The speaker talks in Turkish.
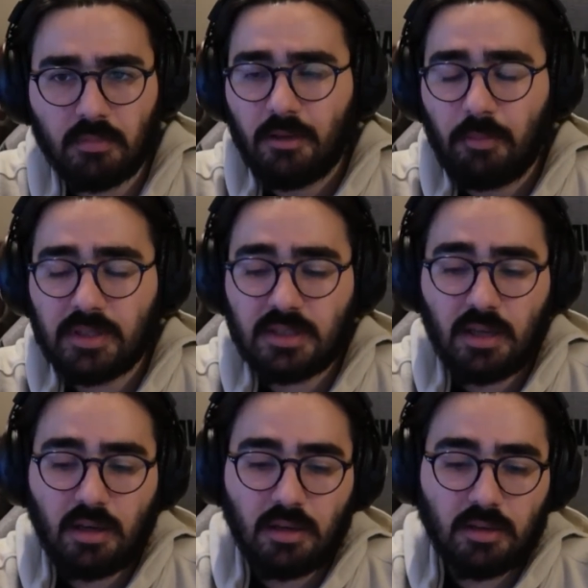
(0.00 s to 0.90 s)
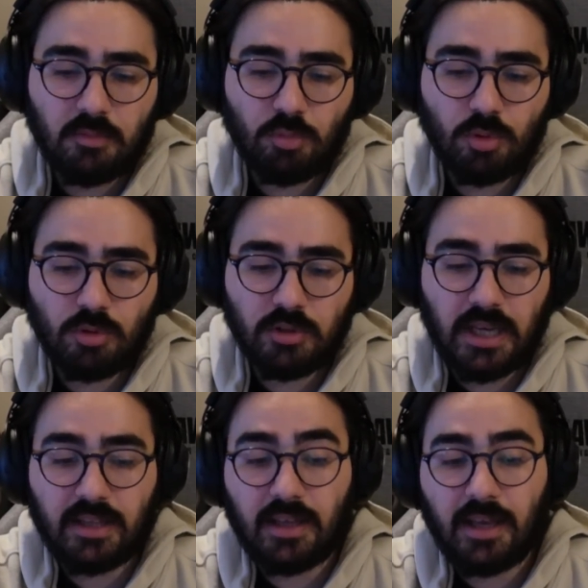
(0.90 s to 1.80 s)
Mesela bu
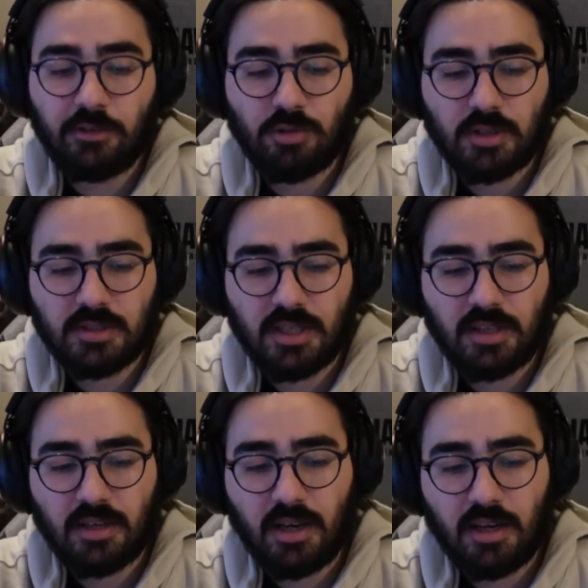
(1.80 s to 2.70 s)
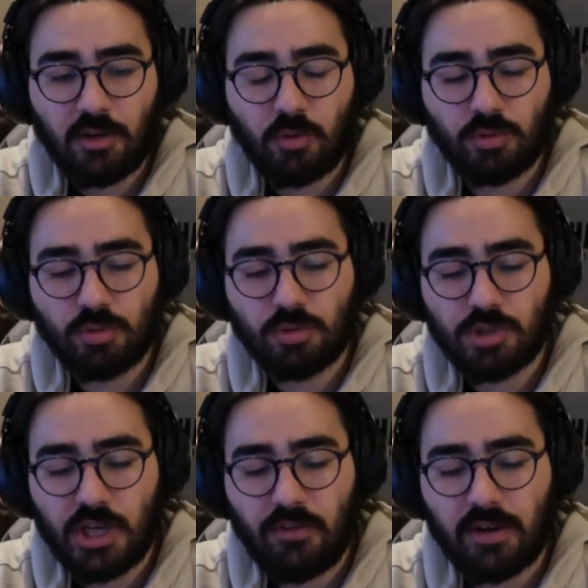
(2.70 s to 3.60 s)
en çok insanların hala kudurduğu
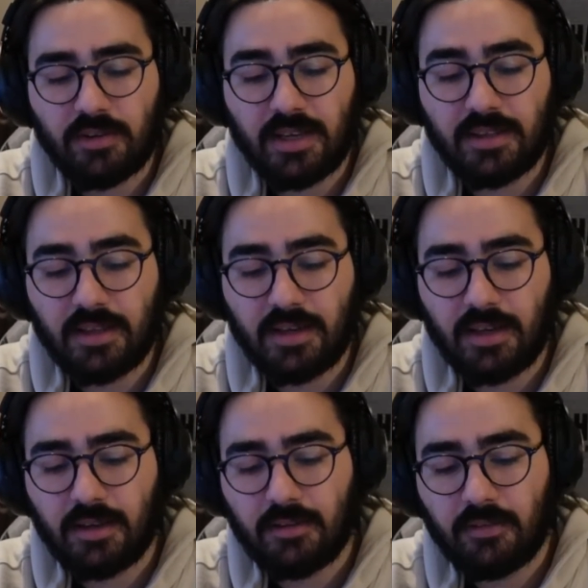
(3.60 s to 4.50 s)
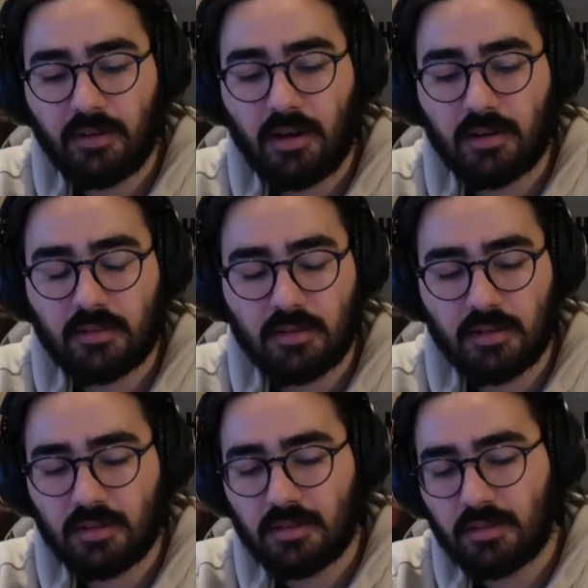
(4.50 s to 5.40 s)
şey var. RDR
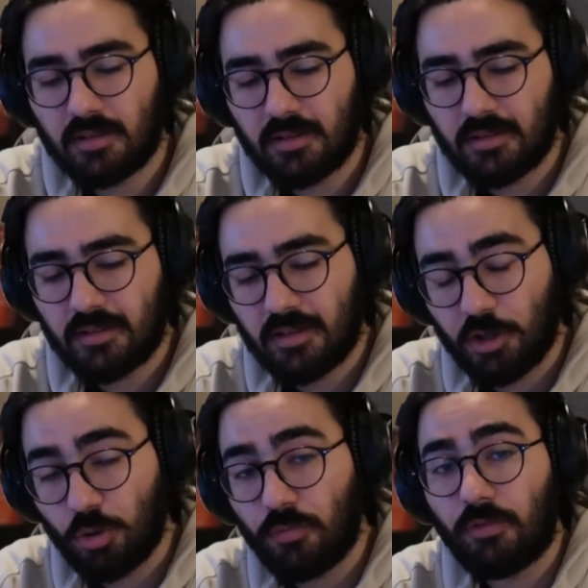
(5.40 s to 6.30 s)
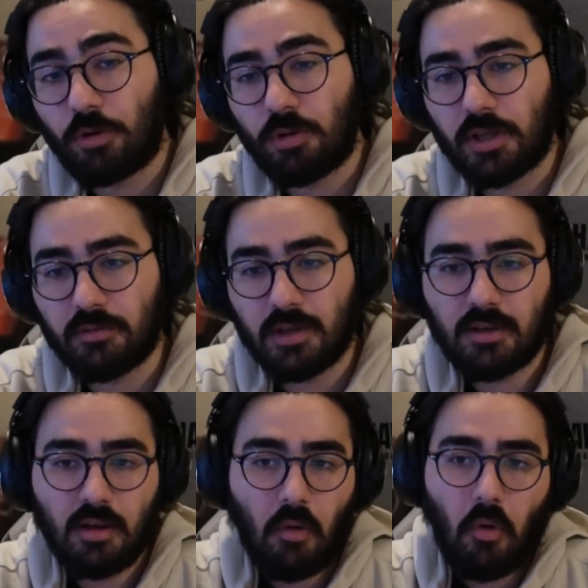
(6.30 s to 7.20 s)
artı God of War olayı var.
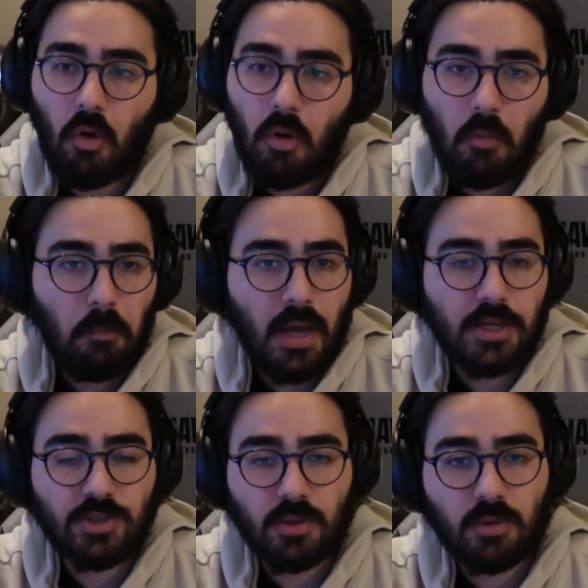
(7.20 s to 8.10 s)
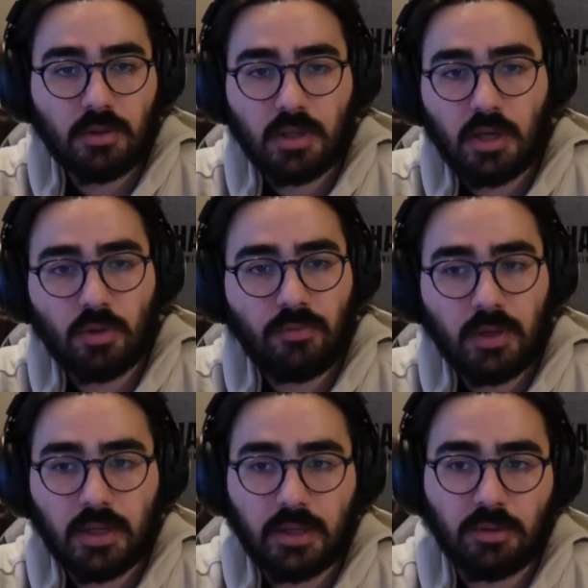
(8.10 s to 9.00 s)
Bence orada God of War
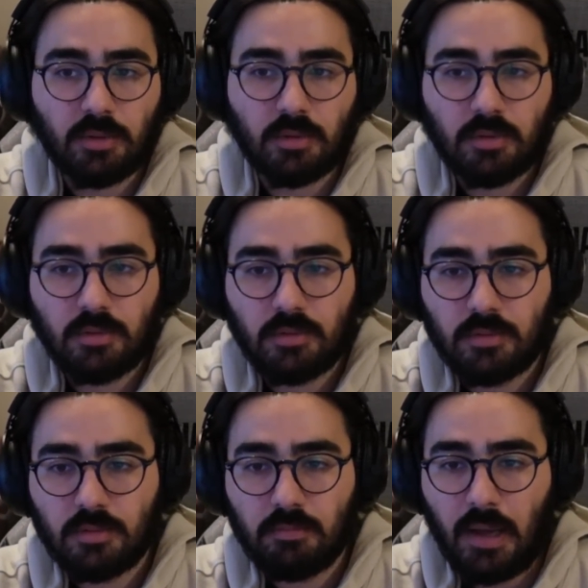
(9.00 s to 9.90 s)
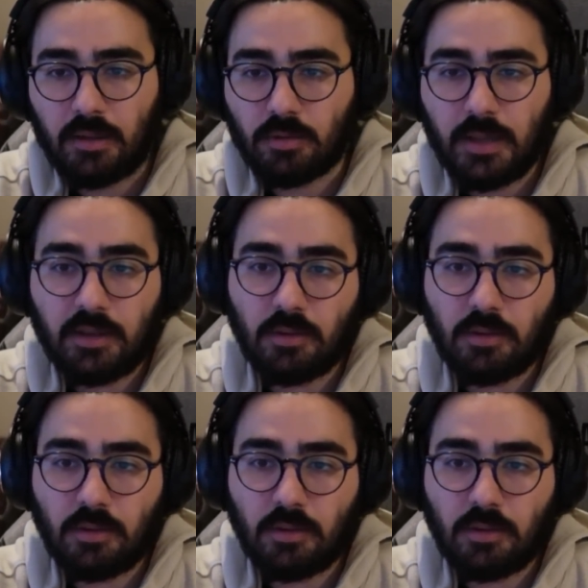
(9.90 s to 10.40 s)
hak ediyordu. Ben, o, ben de